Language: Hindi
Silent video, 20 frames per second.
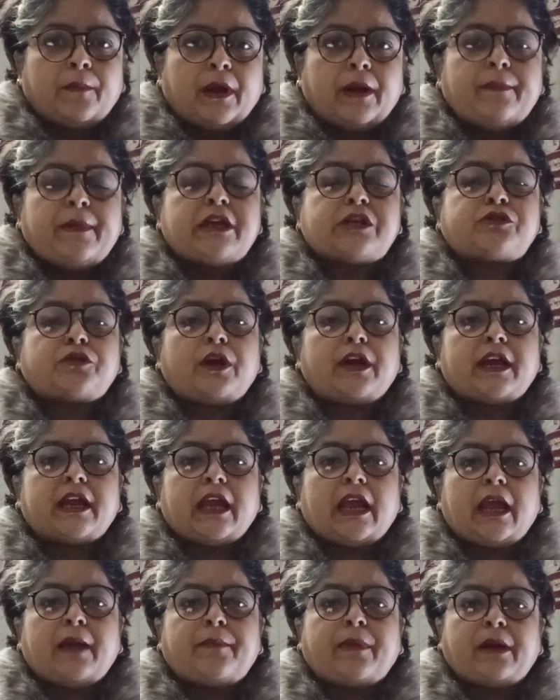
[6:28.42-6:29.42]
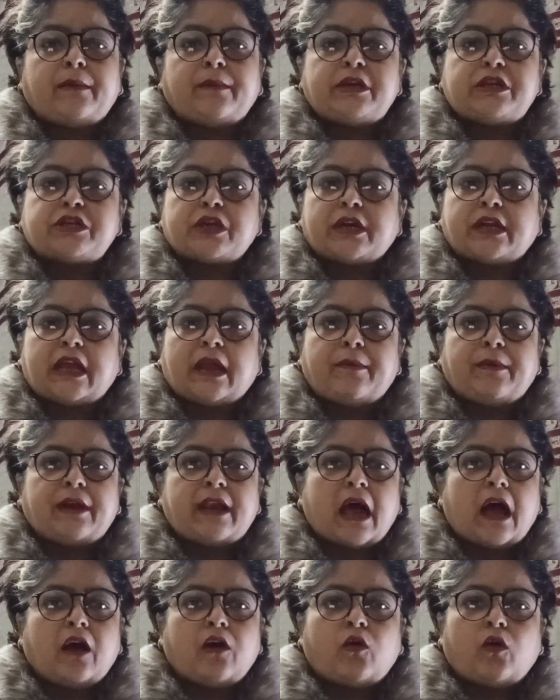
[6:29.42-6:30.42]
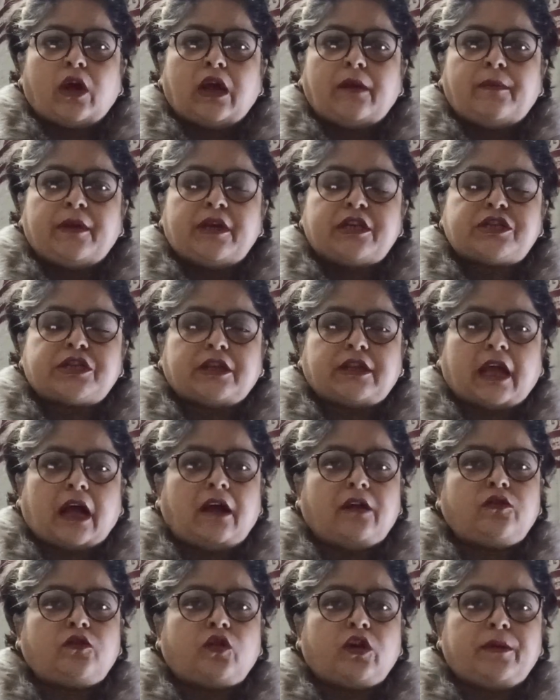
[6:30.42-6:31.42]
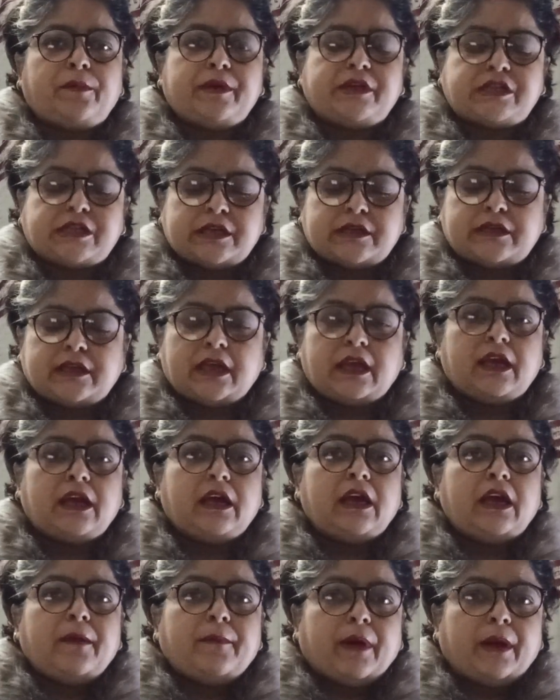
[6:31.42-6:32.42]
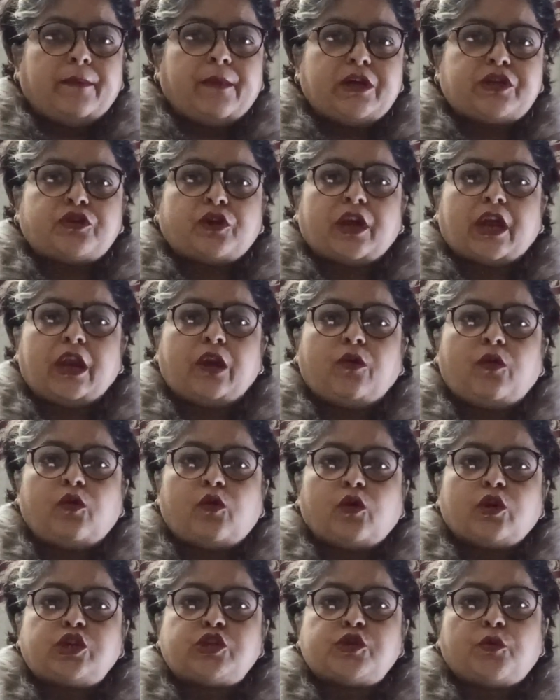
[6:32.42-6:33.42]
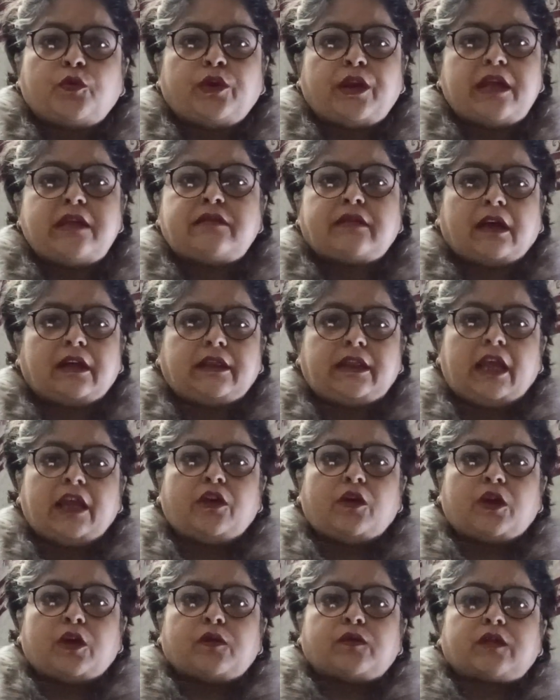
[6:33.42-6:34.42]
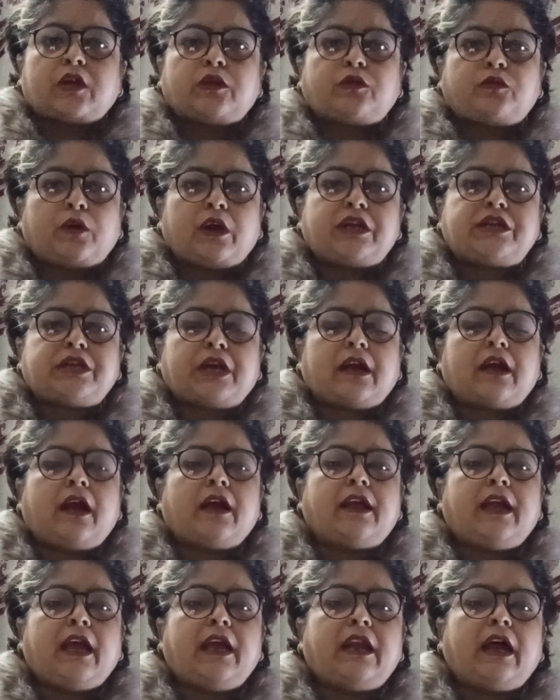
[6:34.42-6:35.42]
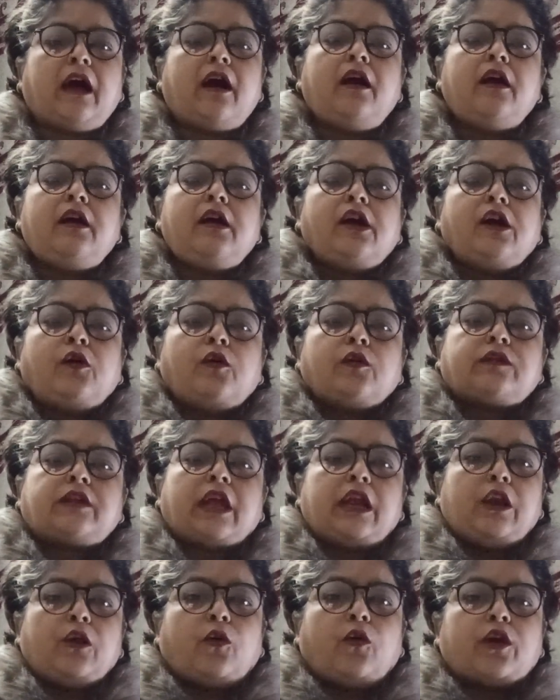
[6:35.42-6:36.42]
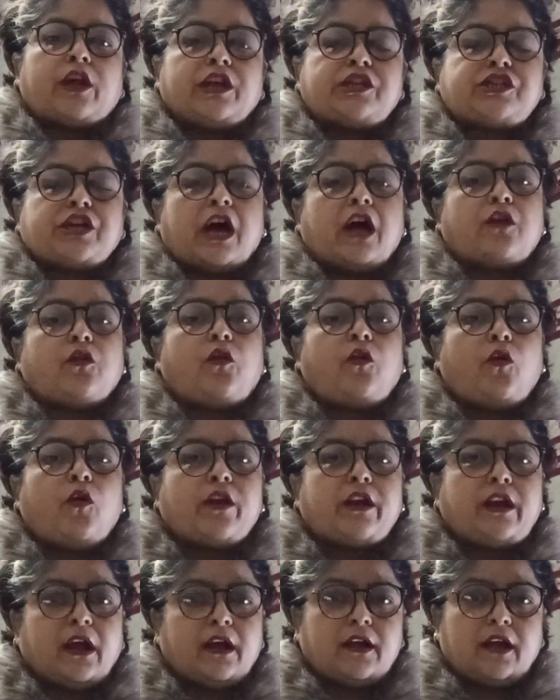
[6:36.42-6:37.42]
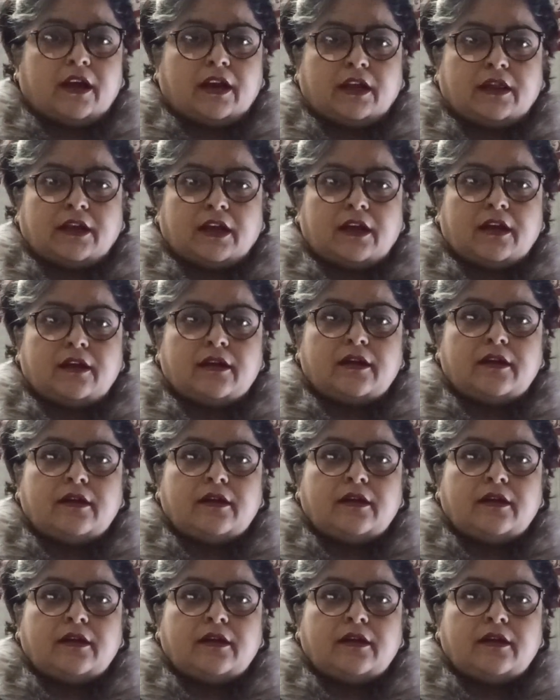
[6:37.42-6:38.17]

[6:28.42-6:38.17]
परमेश्वर के परमिशन के बिना कोई भी शैतान कोई भी चीज़ से परमेश्वर के लोगों को छू नहीं सकते क्योंकि उसके सुरक्षा का घेरा उसके लोगों के चारों ओर लगा रहता है